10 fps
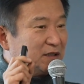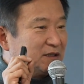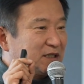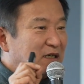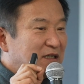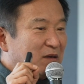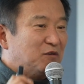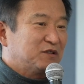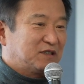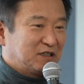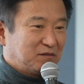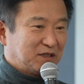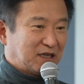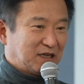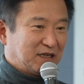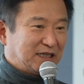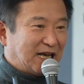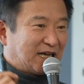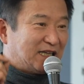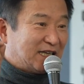천금으로 쓰는 겁니다.
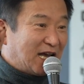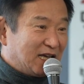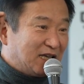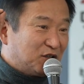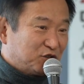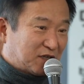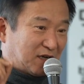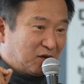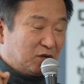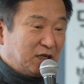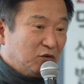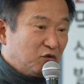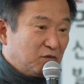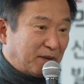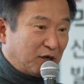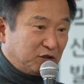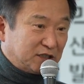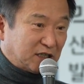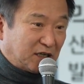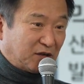약간 향기를 줘라. 원래 누름은
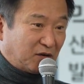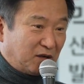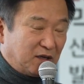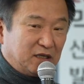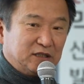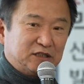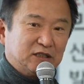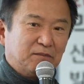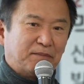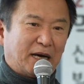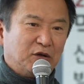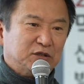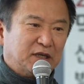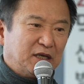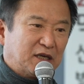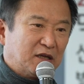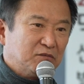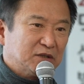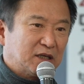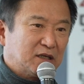발효제잖아요. 지금 발효제의
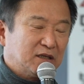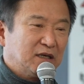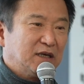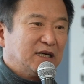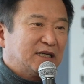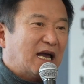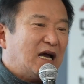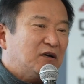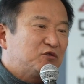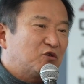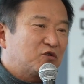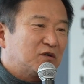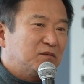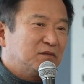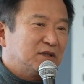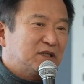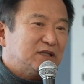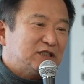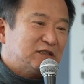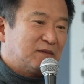개념보다는 향을 조금
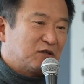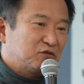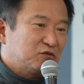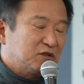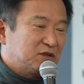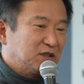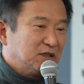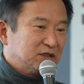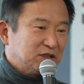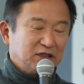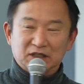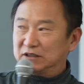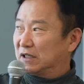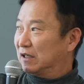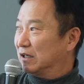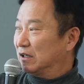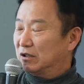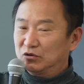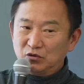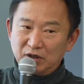터치만 순으로 쓰는 현재
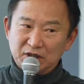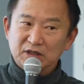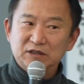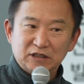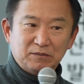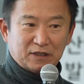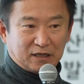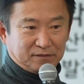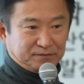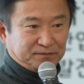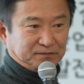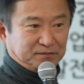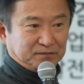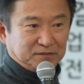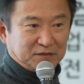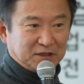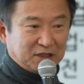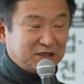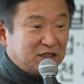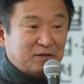누룩의 현실입니다.
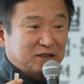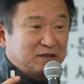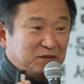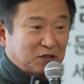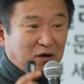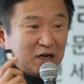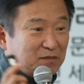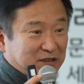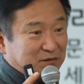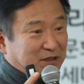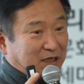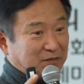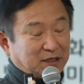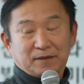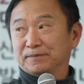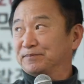현실을 말씀드린 과학을 말씀드린 게 아닙니다.